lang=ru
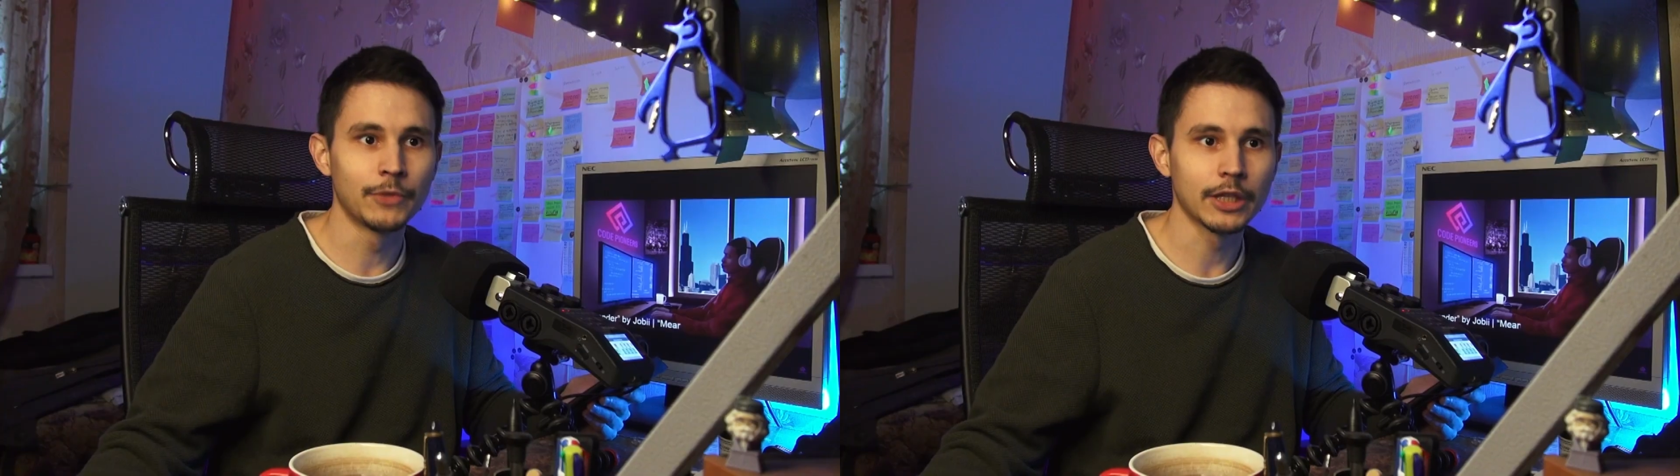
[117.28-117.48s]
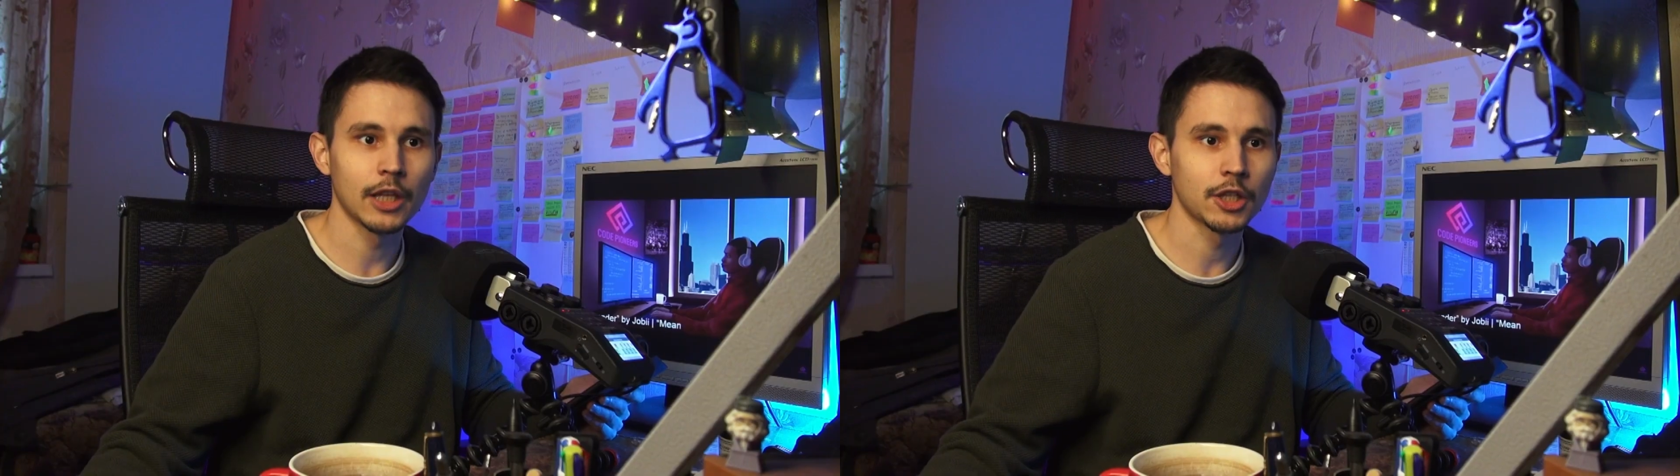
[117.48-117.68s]

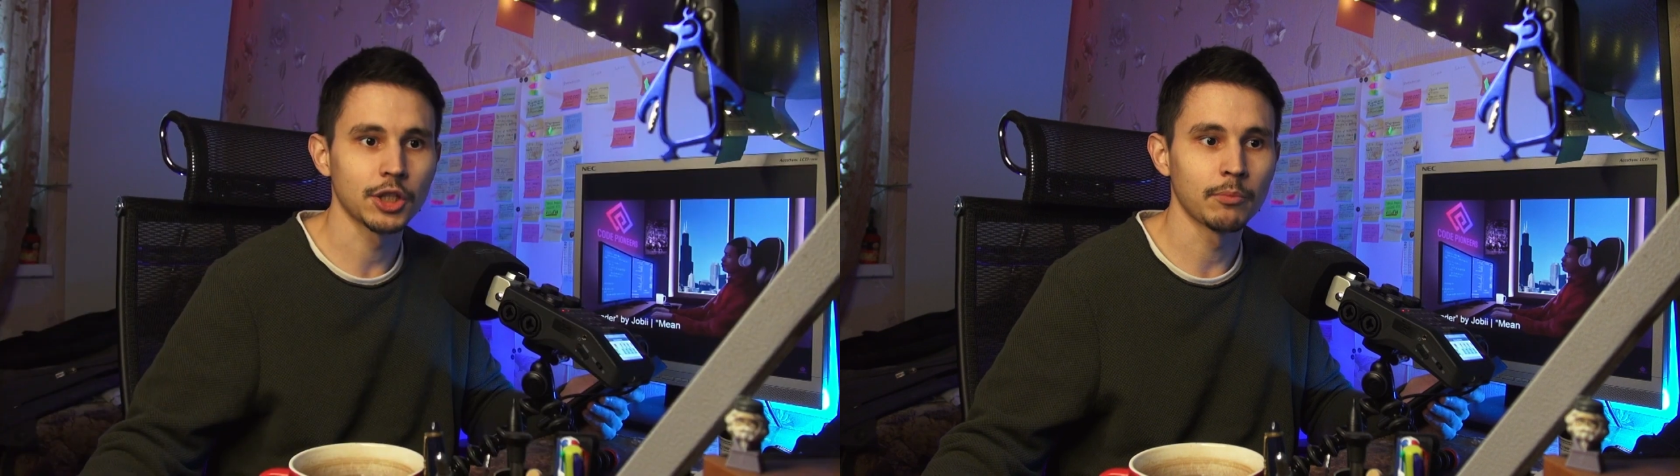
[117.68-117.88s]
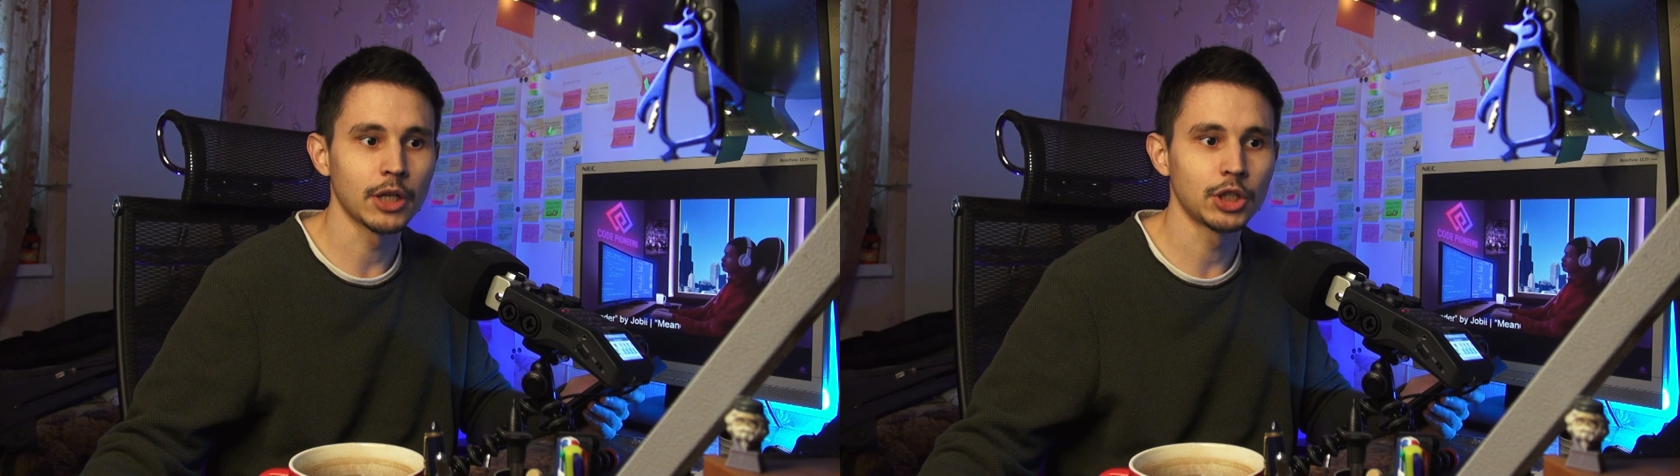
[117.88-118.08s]

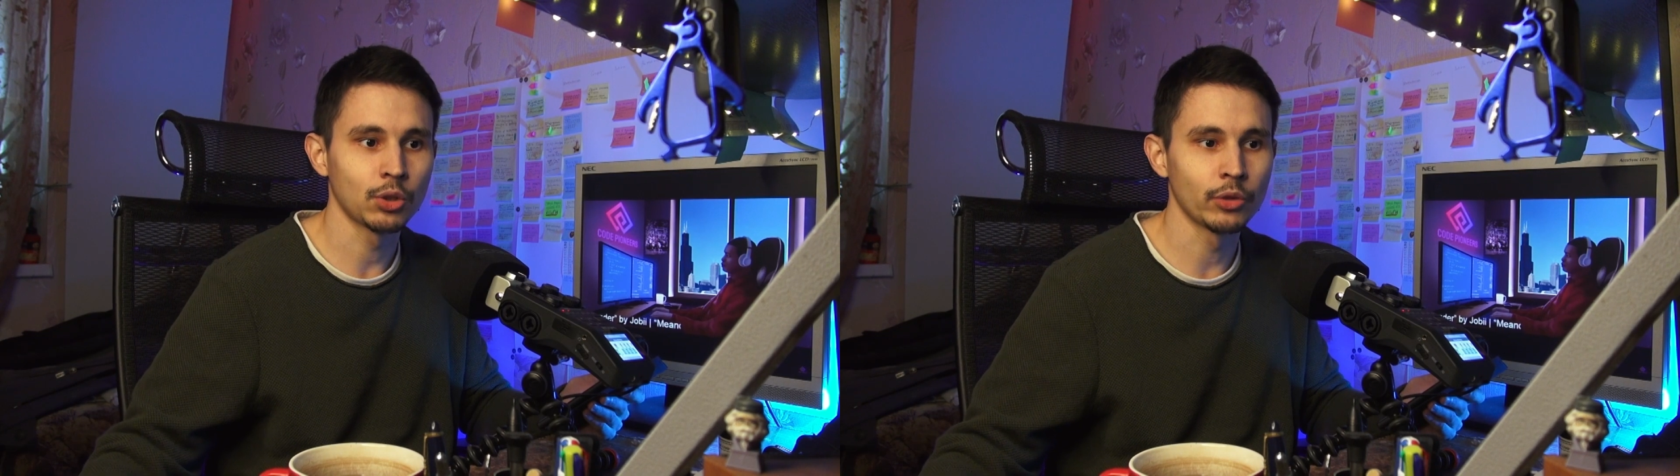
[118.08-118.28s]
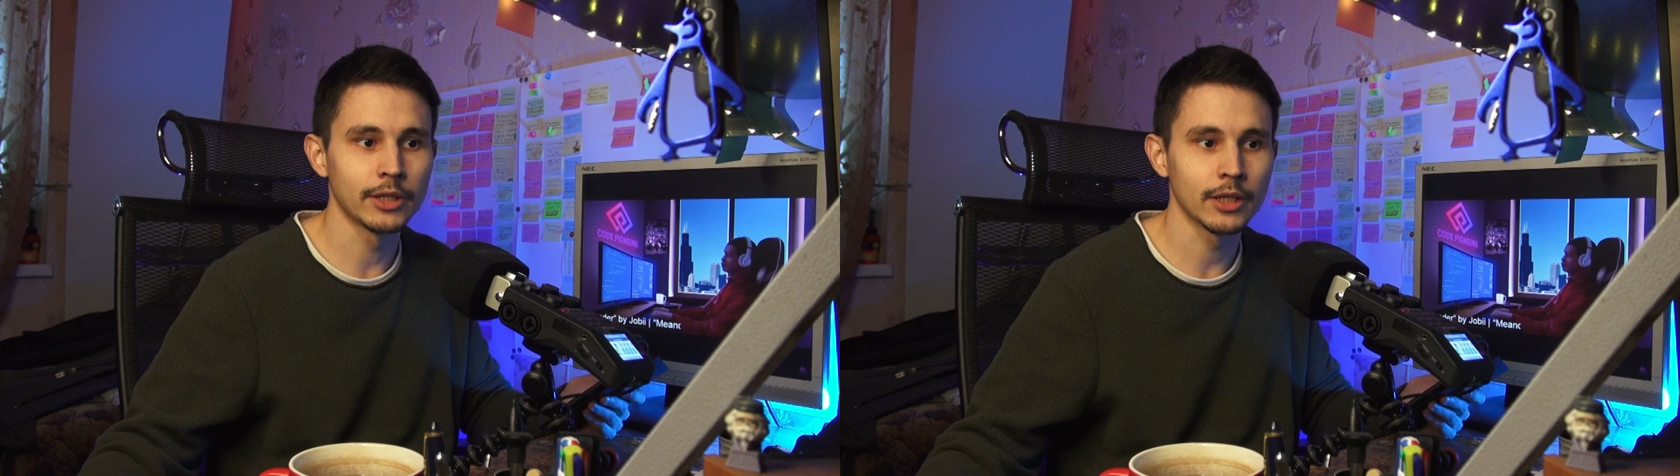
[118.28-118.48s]
достаточно
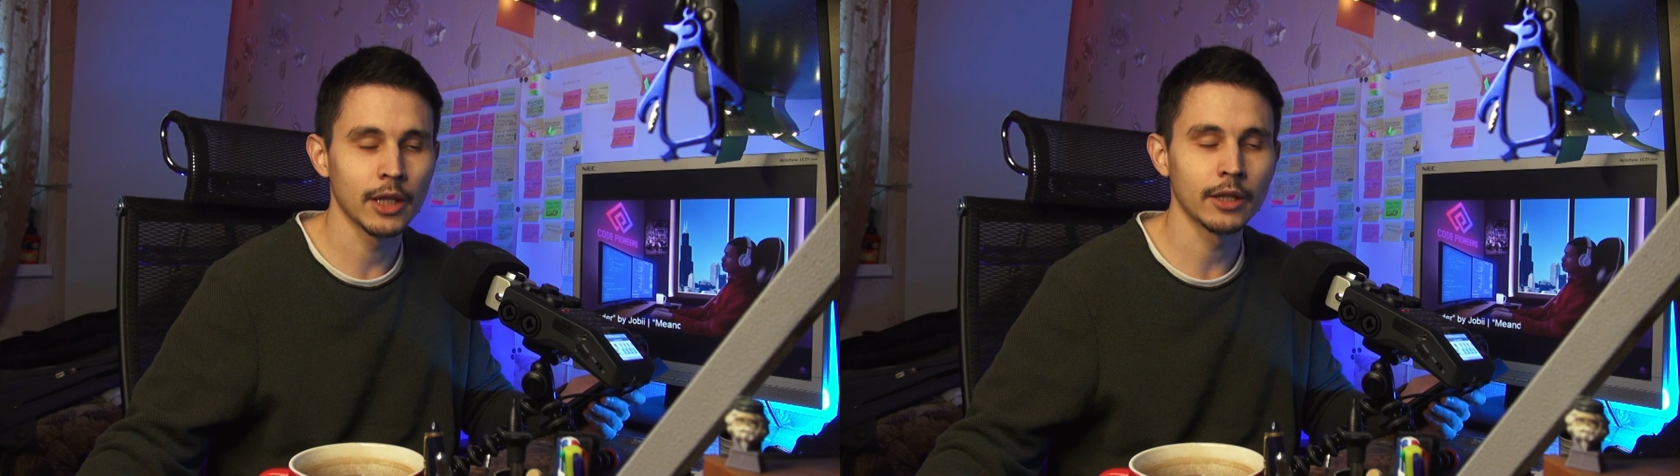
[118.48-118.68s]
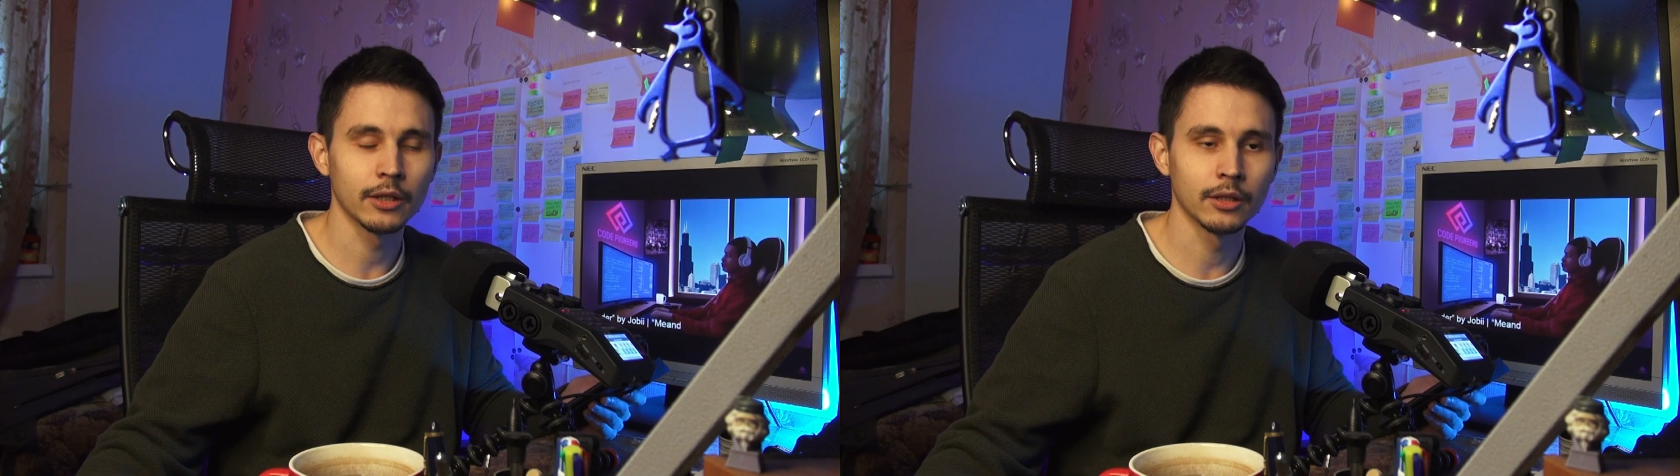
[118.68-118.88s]
большой
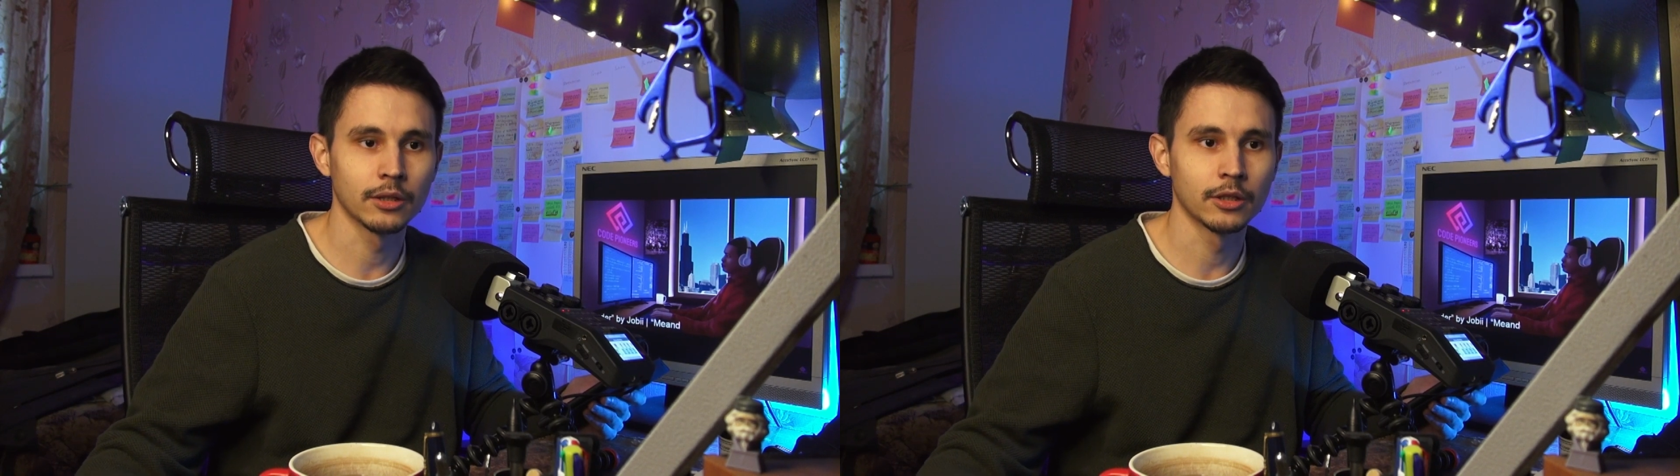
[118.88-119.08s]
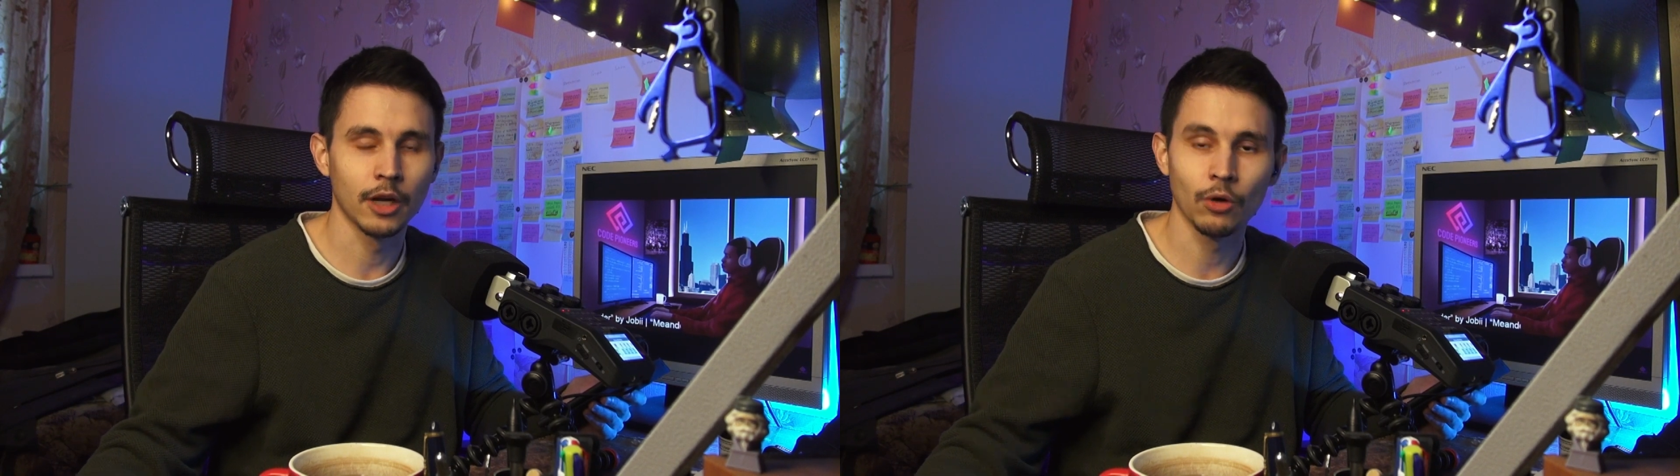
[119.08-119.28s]
недостаток э,
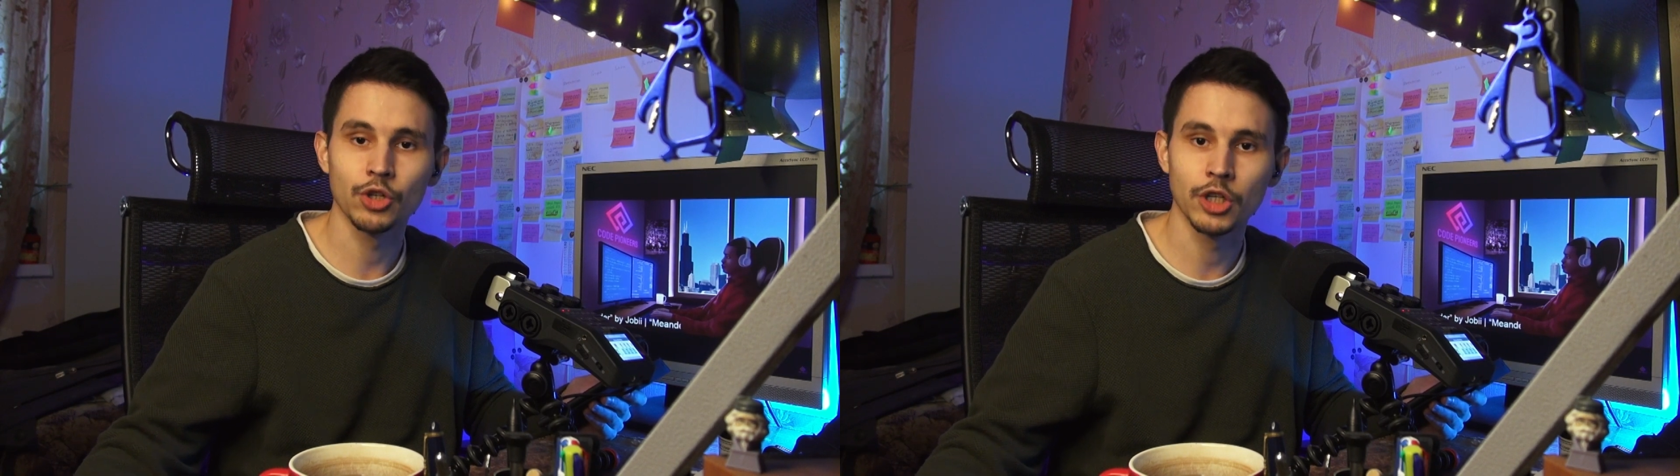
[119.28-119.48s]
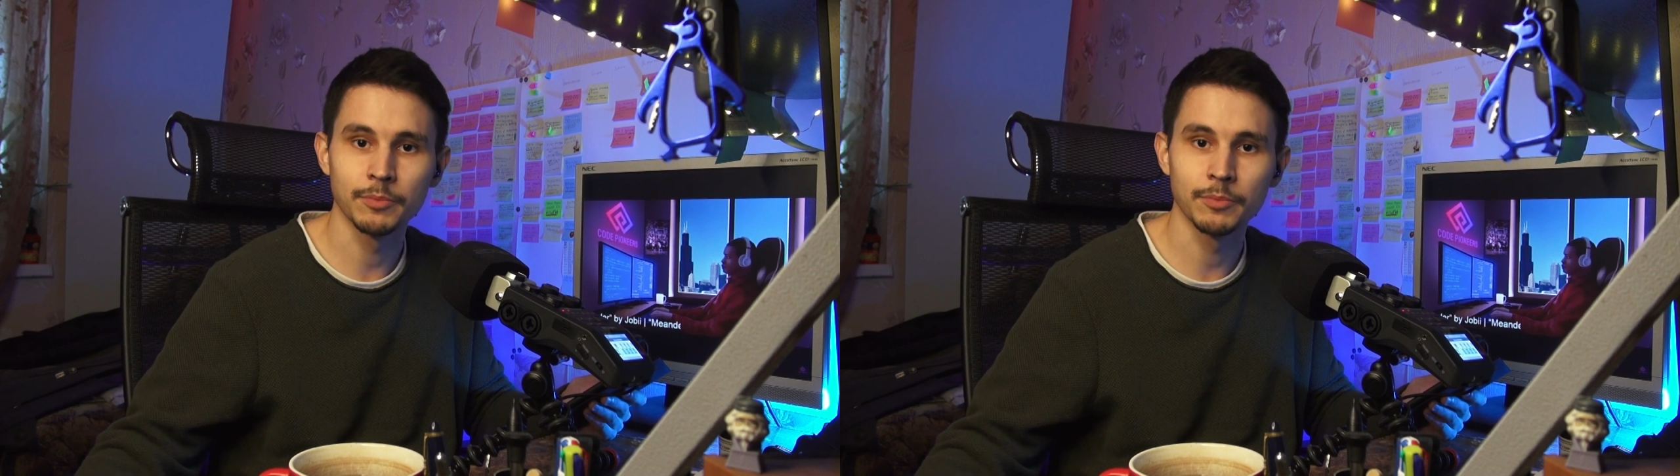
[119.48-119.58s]
хороших